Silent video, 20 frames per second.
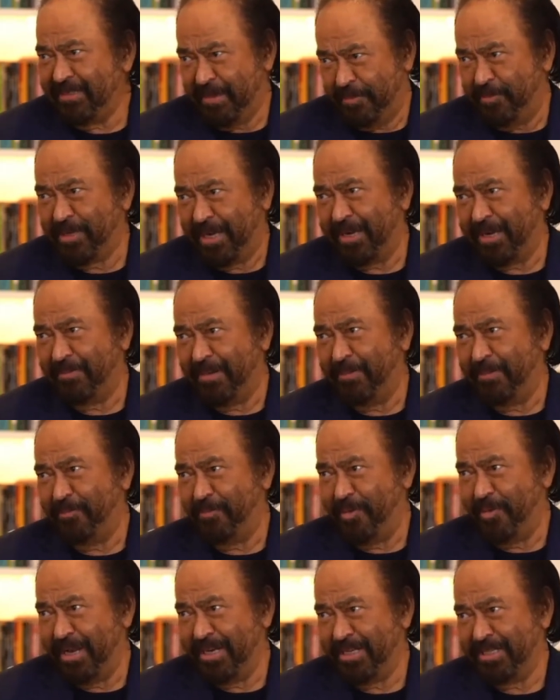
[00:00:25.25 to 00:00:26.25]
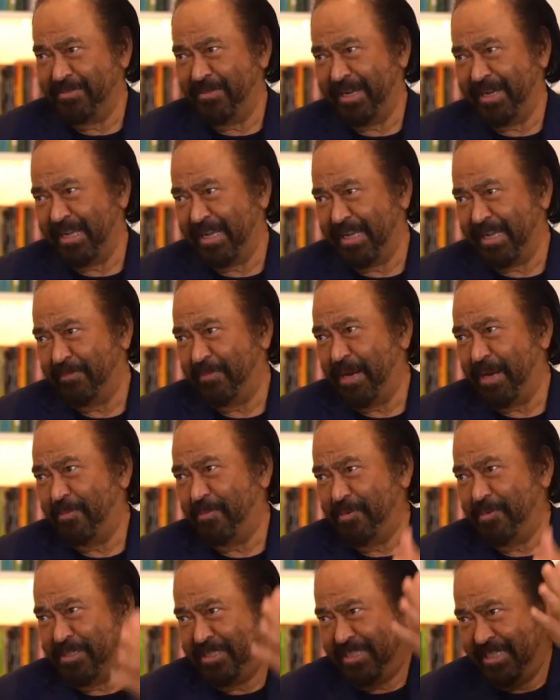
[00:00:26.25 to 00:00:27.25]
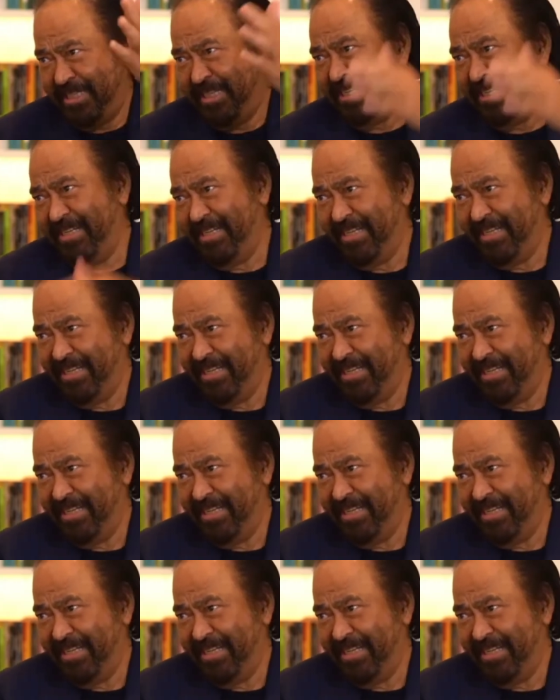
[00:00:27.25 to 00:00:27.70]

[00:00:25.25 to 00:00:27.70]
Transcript: Dia punya kemampuan sebagai kepala polisi